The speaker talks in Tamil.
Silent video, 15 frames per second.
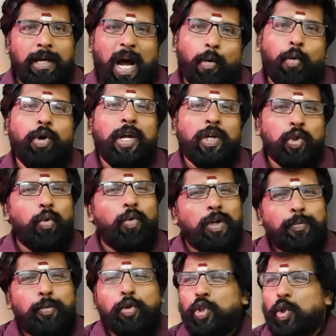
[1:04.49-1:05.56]
அவங்க ஏதோ
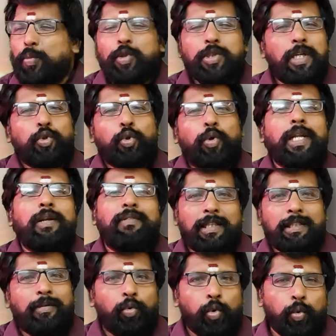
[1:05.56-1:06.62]
ஒரு புதுசு புதுசாக தொழில்
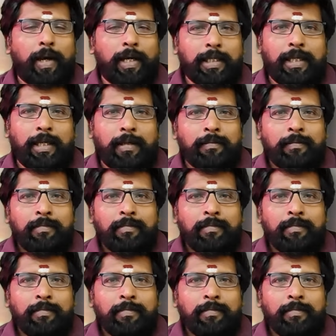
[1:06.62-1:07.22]
வளத்தை உருவாக்கி